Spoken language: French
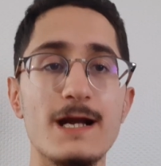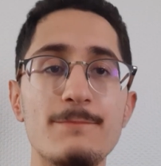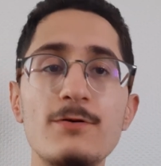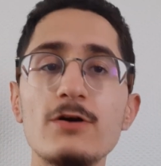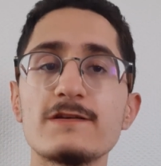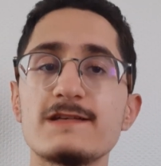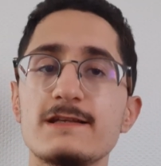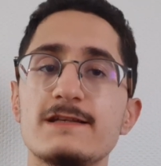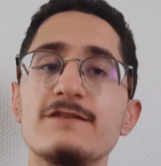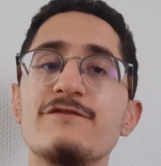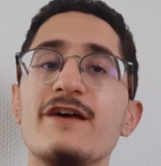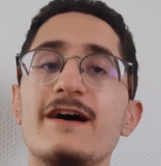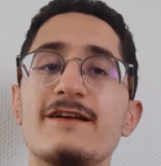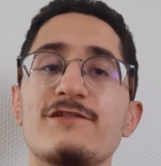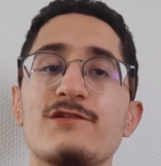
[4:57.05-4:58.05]
porte cet
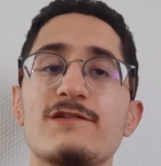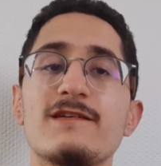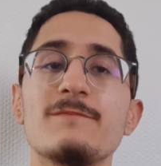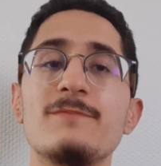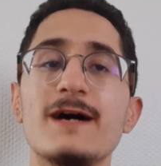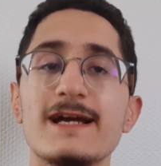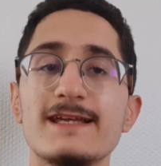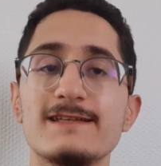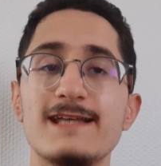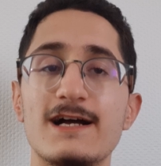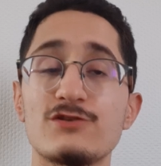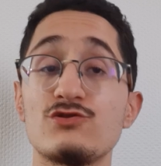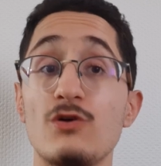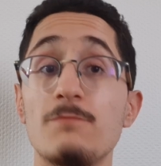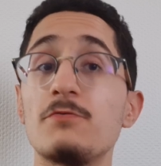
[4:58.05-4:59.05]
hiver à se séparer d'Arthur.